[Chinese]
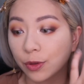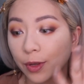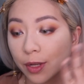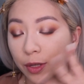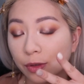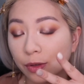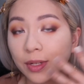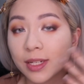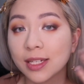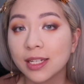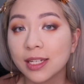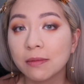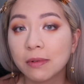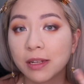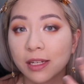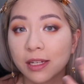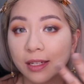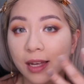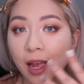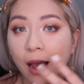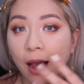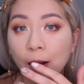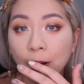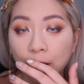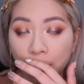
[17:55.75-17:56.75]
对，所以基本
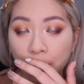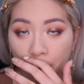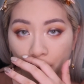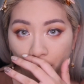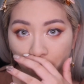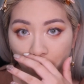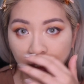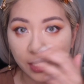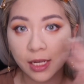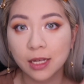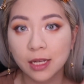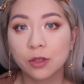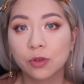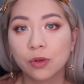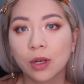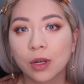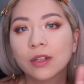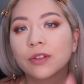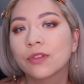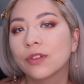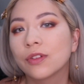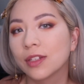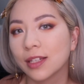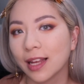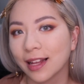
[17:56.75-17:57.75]
上我今天
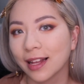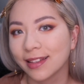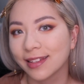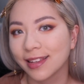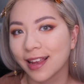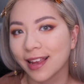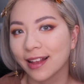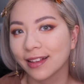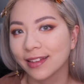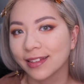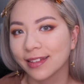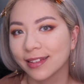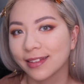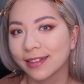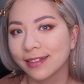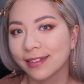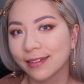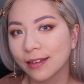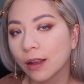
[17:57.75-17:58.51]
妆就是长这样子。